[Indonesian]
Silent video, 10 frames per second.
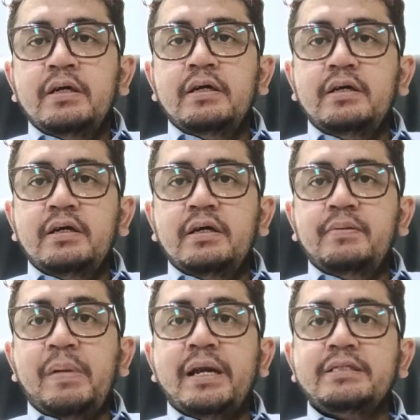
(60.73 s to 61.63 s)
e,
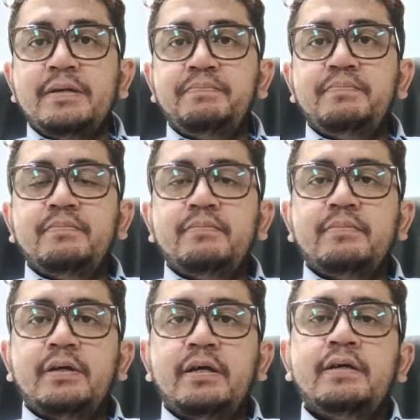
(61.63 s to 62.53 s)
Persib
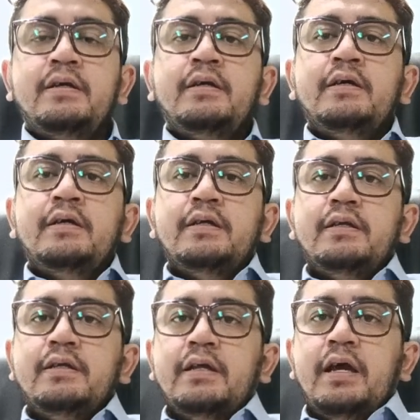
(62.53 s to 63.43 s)
ya.
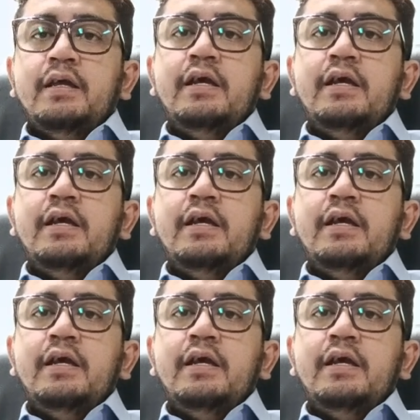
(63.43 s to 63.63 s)
Nah,